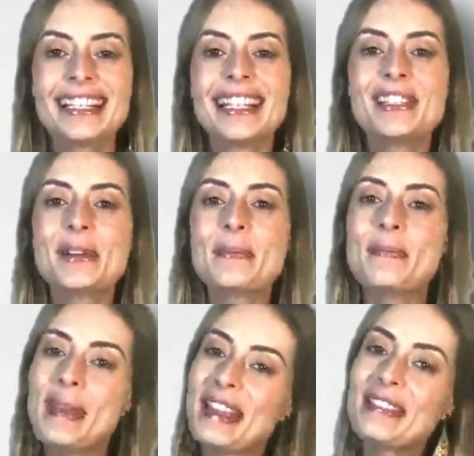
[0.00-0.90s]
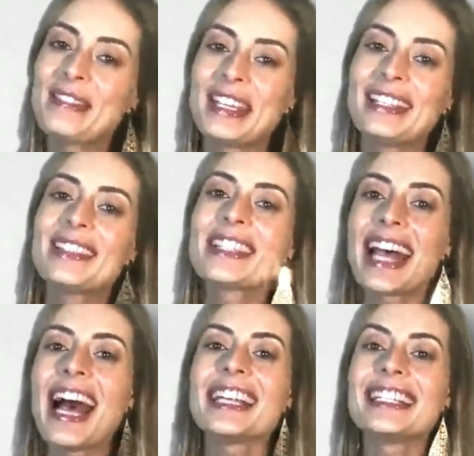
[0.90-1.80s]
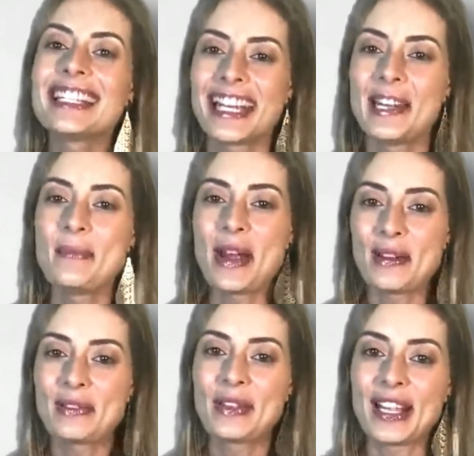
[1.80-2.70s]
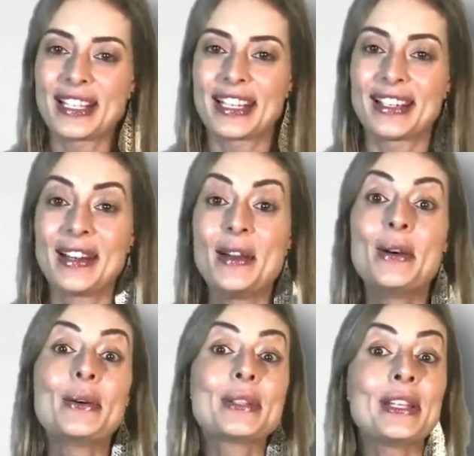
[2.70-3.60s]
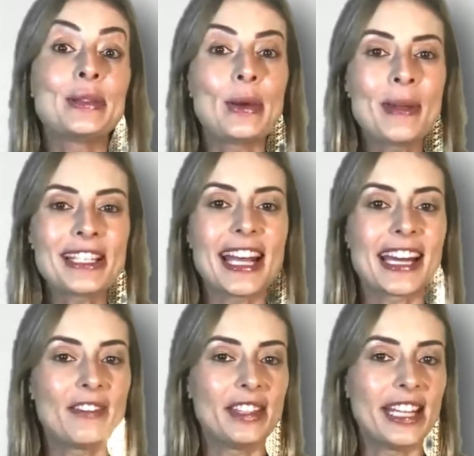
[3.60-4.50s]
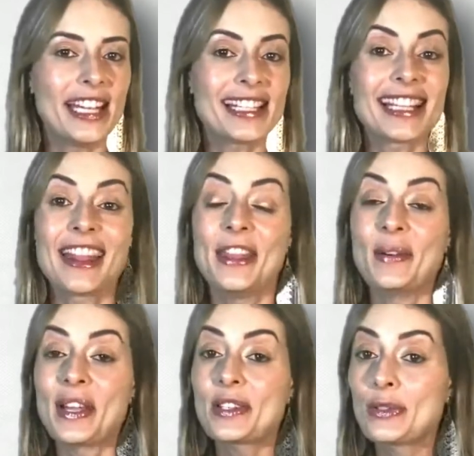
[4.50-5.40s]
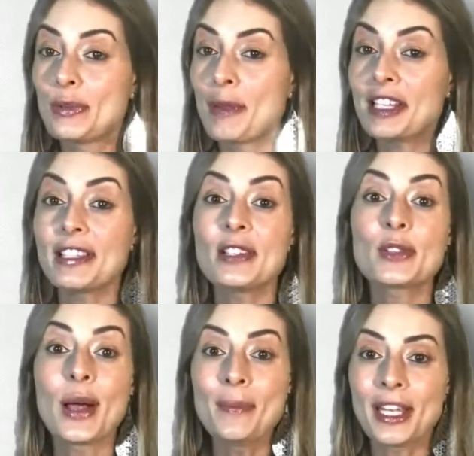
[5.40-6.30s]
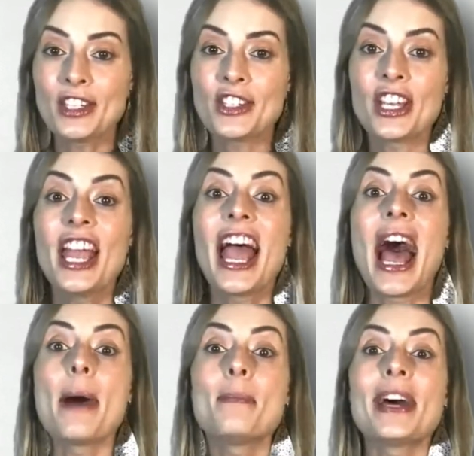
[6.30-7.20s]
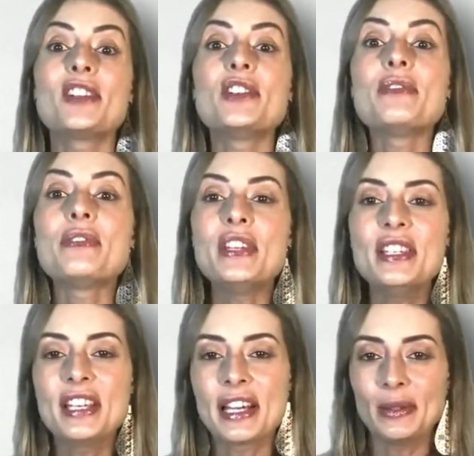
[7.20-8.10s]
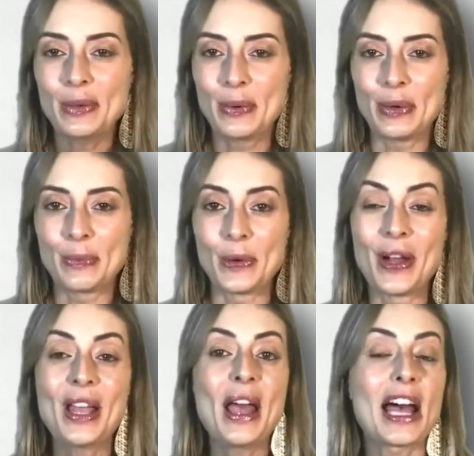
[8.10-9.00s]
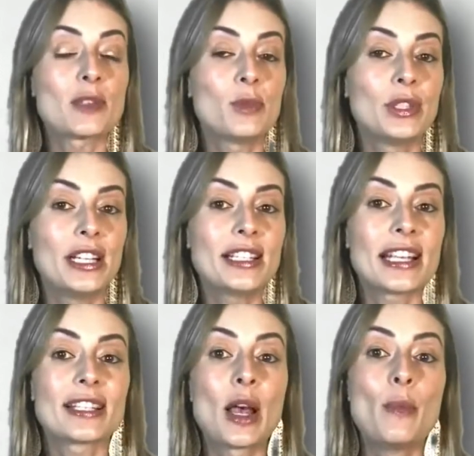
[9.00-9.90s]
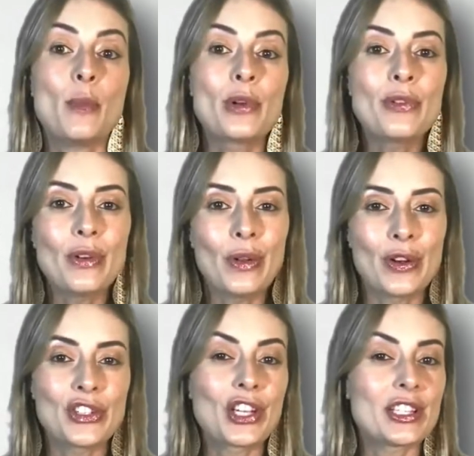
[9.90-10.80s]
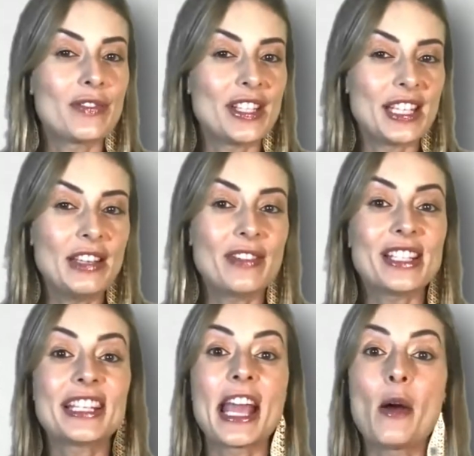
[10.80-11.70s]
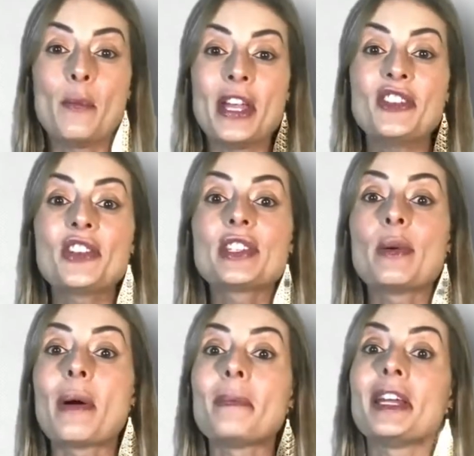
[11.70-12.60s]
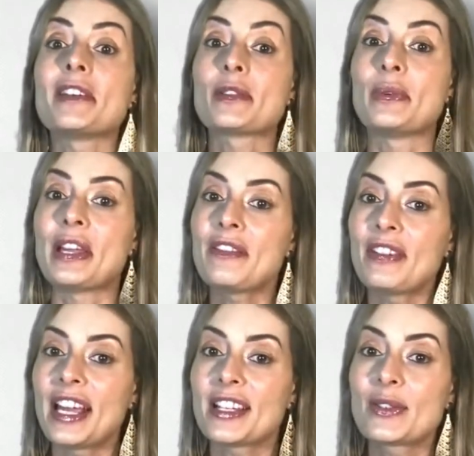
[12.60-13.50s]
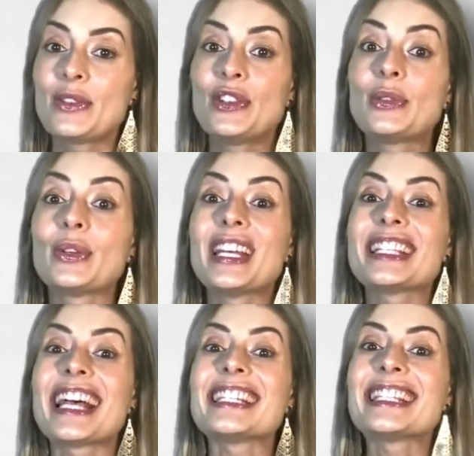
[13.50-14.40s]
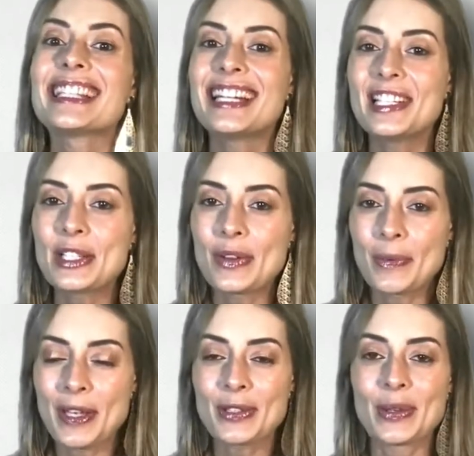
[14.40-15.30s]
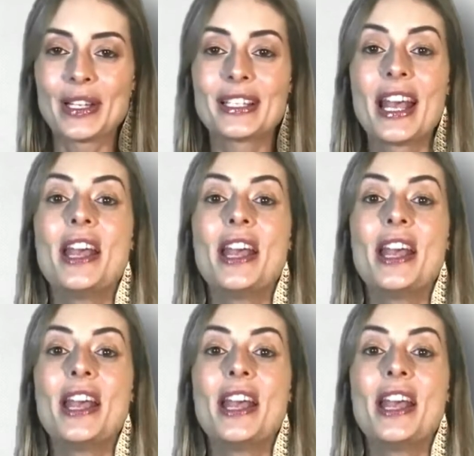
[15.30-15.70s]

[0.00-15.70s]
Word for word: sejam bem-vindos à Cerebral Influencer. Os sintomas da gravidez não resumem-se somente à parte física do corpo. As mudanças morfológicas visíveis realmente são apenas um reflexo de todas as transformações